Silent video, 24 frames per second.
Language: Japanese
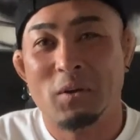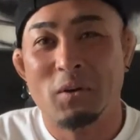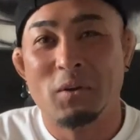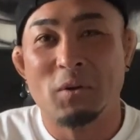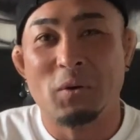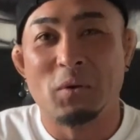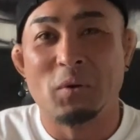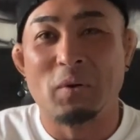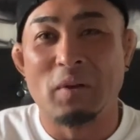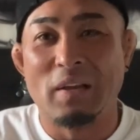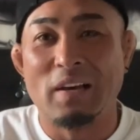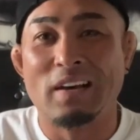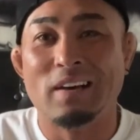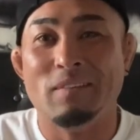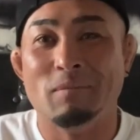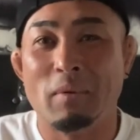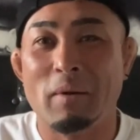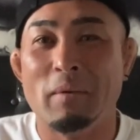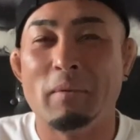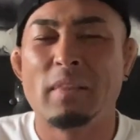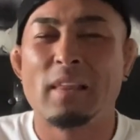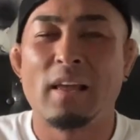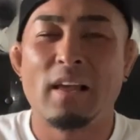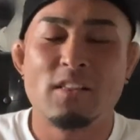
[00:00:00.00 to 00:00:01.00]
ような、
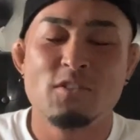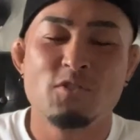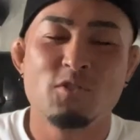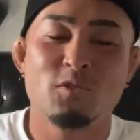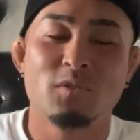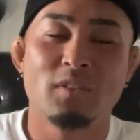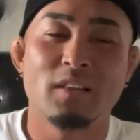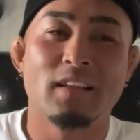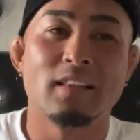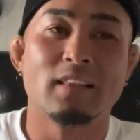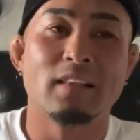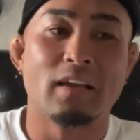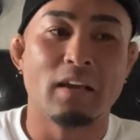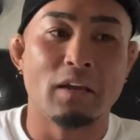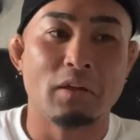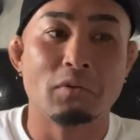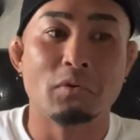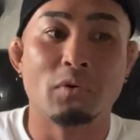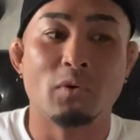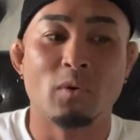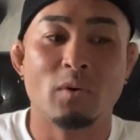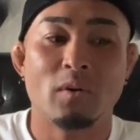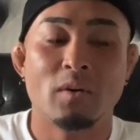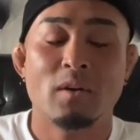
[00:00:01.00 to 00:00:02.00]
まあ単純なんだけ
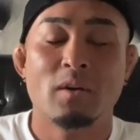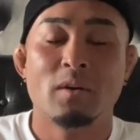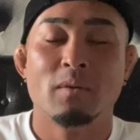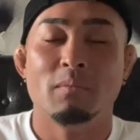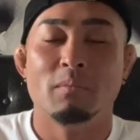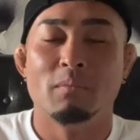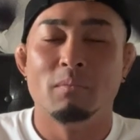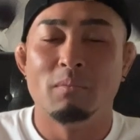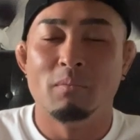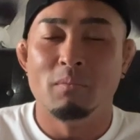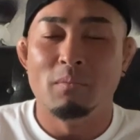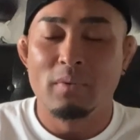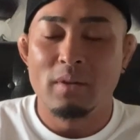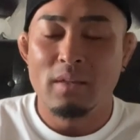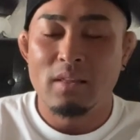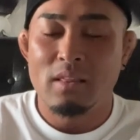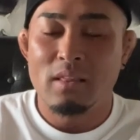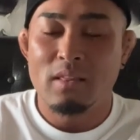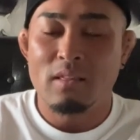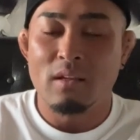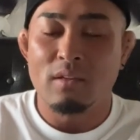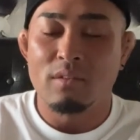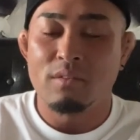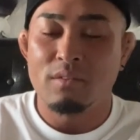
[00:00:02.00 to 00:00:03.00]
ど、めっ
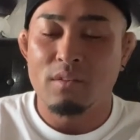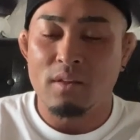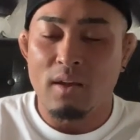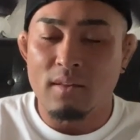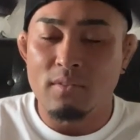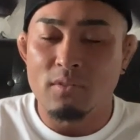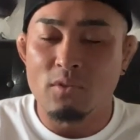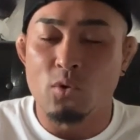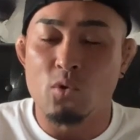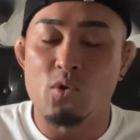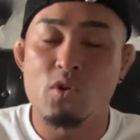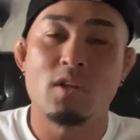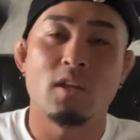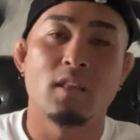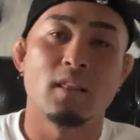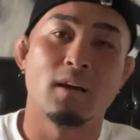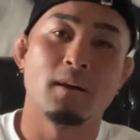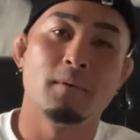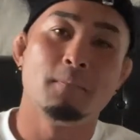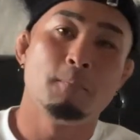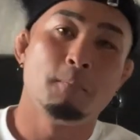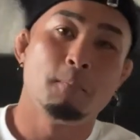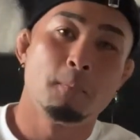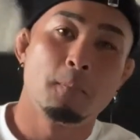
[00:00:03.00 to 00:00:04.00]
ちゃスカッとしてた。
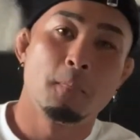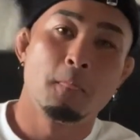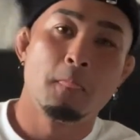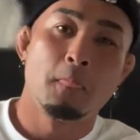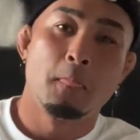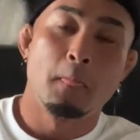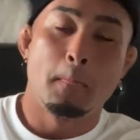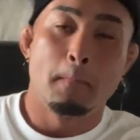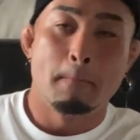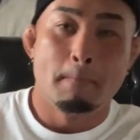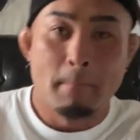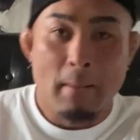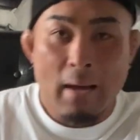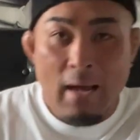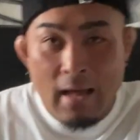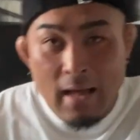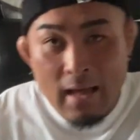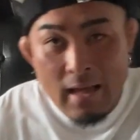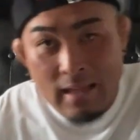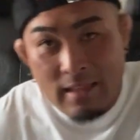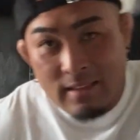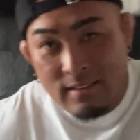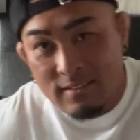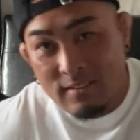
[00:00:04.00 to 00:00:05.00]
ま
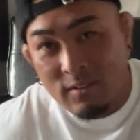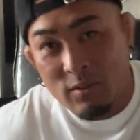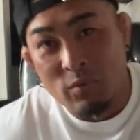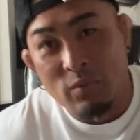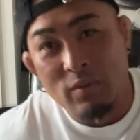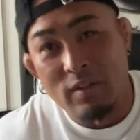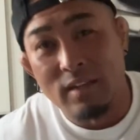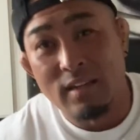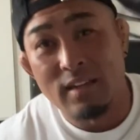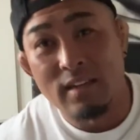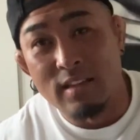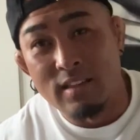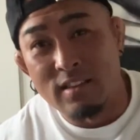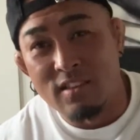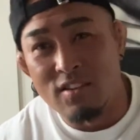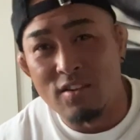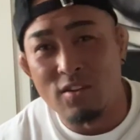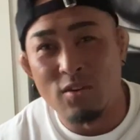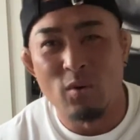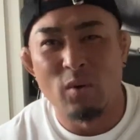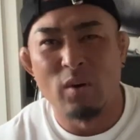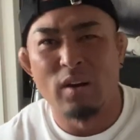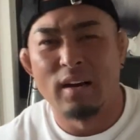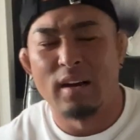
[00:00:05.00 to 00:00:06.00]
あ、そんな感
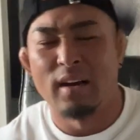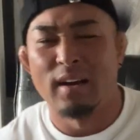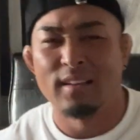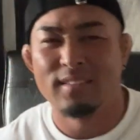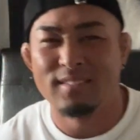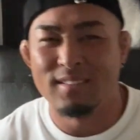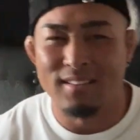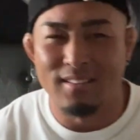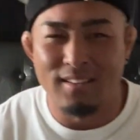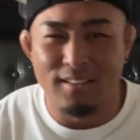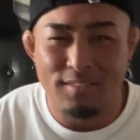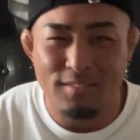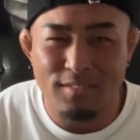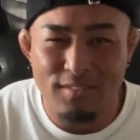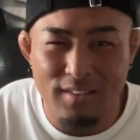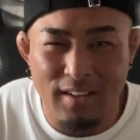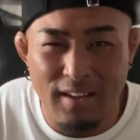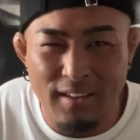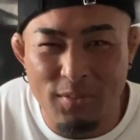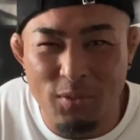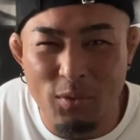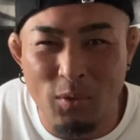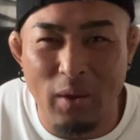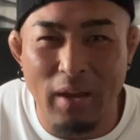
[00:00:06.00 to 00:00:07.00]
じの朝です。
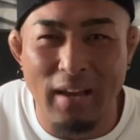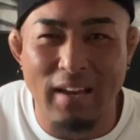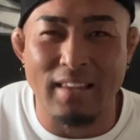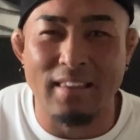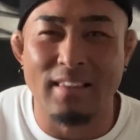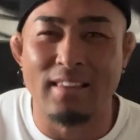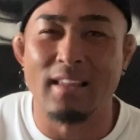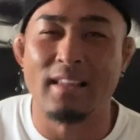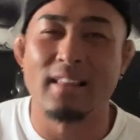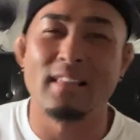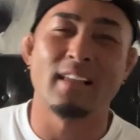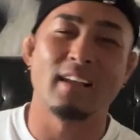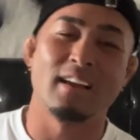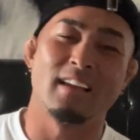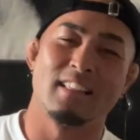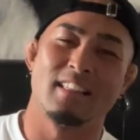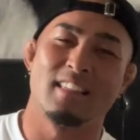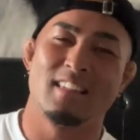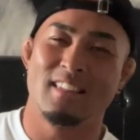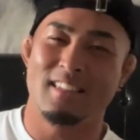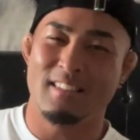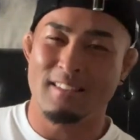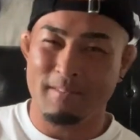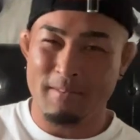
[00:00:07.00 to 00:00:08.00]
やっと入ったって感
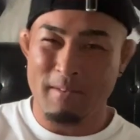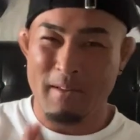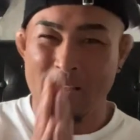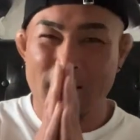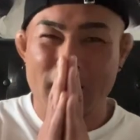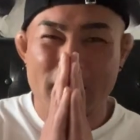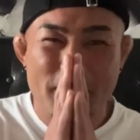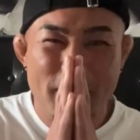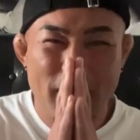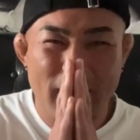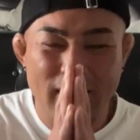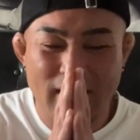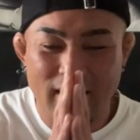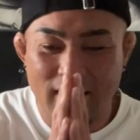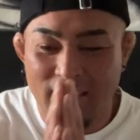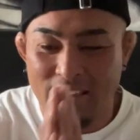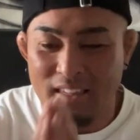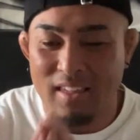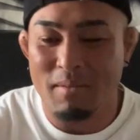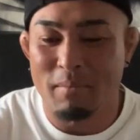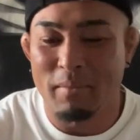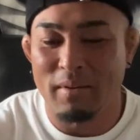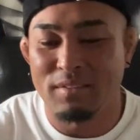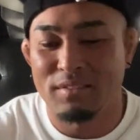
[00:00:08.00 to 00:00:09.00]
じ。まあ、いただ
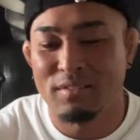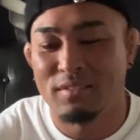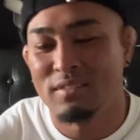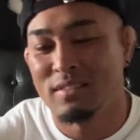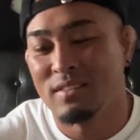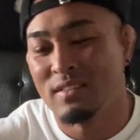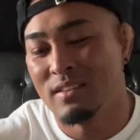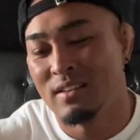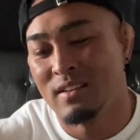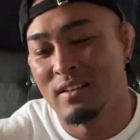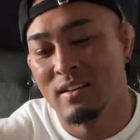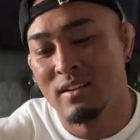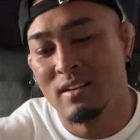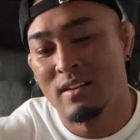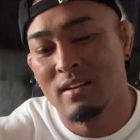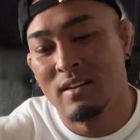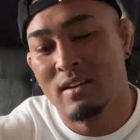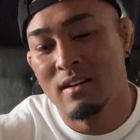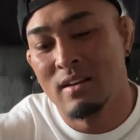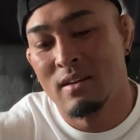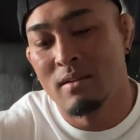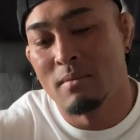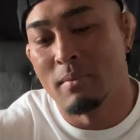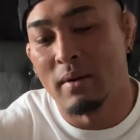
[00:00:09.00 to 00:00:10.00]
きます。
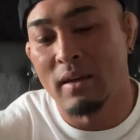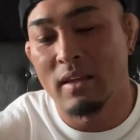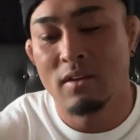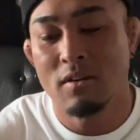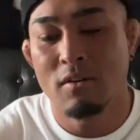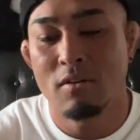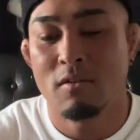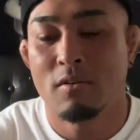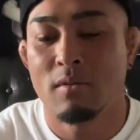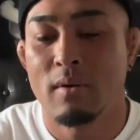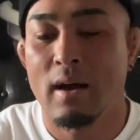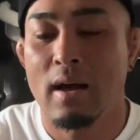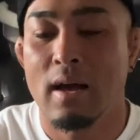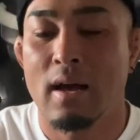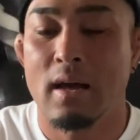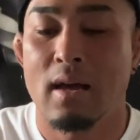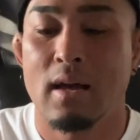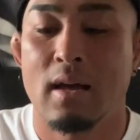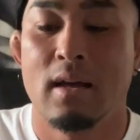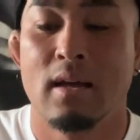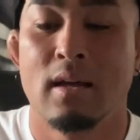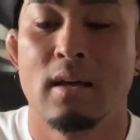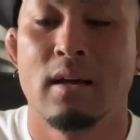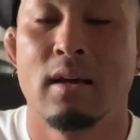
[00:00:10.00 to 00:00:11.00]
まあ、今日
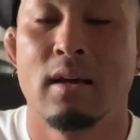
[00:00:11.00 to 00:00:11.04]
は、